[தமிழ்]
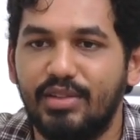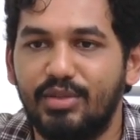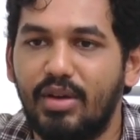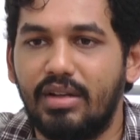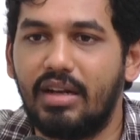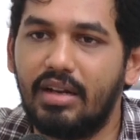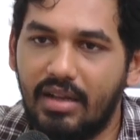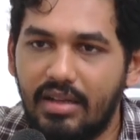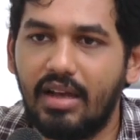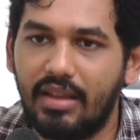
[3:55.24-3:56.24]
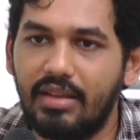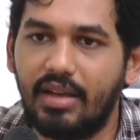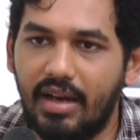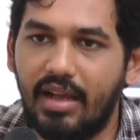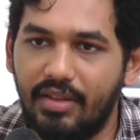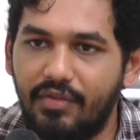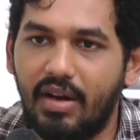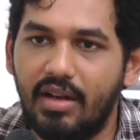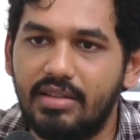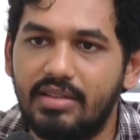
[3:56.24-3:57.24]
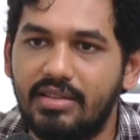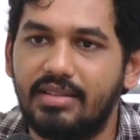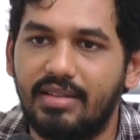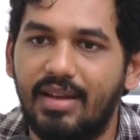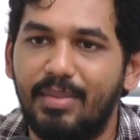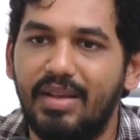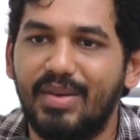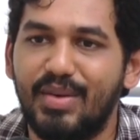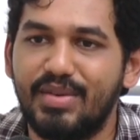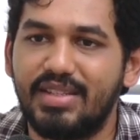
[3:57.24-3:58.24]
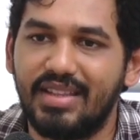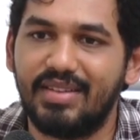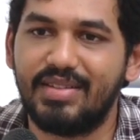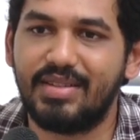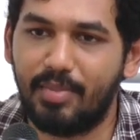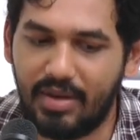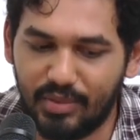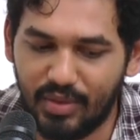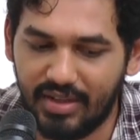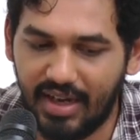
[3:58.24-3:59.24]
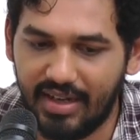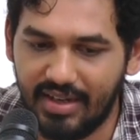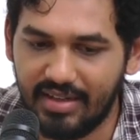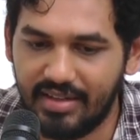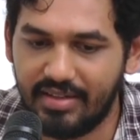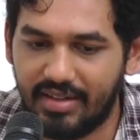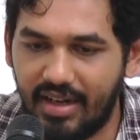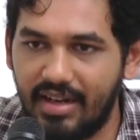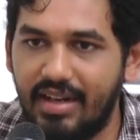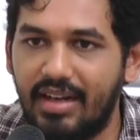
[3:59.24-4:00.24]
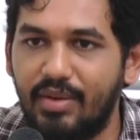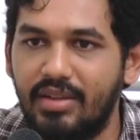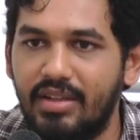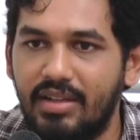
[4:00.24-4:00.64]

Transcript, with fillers: ஸோ அதனால் அது அந்த அந்த ஃப்ரான்ஸ் அப்படிங்கிற ஒரு விஷயத்தை வச்சு படத்தோட டைட்டில் ட்ரெய்லர்லேயே வந்து